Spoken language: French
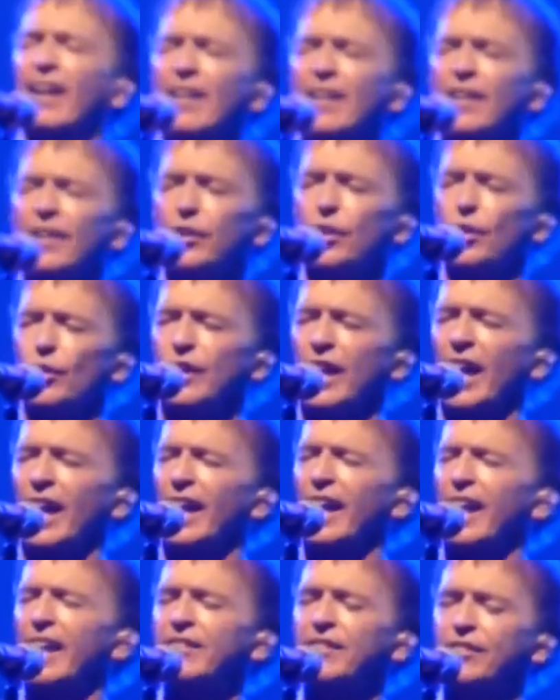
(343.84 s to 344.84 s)
puis à
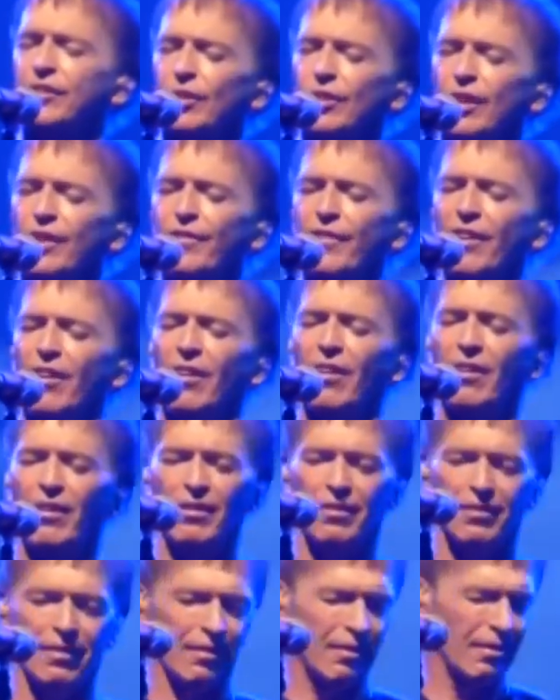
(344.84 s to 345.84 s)
l'instinct aussi, hein, le,
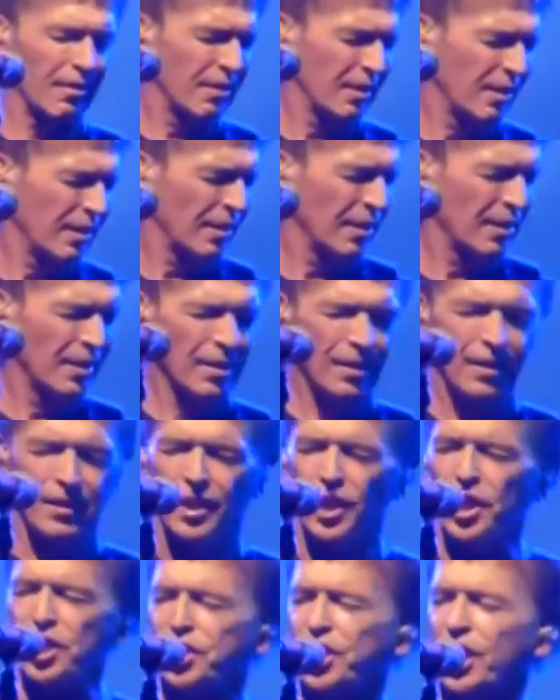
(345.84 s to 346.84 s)
la
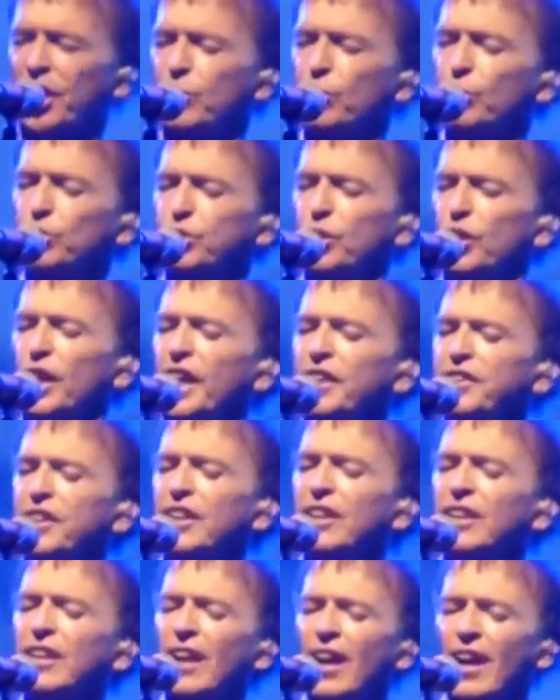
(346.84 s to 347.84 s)
sensibilité.
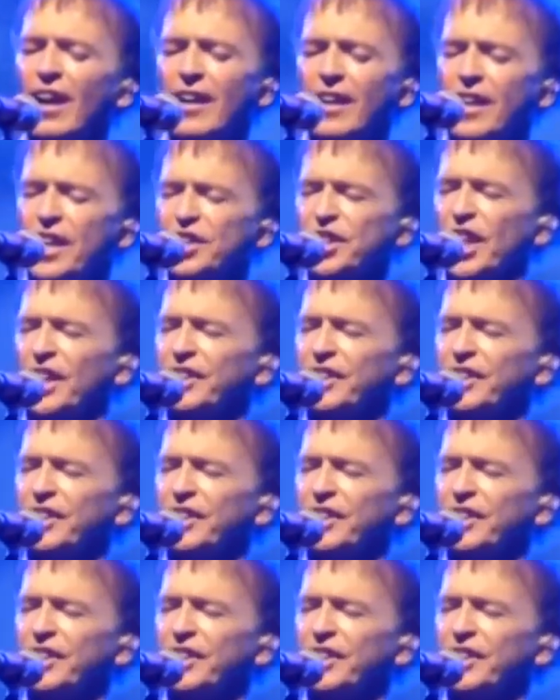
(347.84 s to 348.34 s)
Donc je crois, ben, il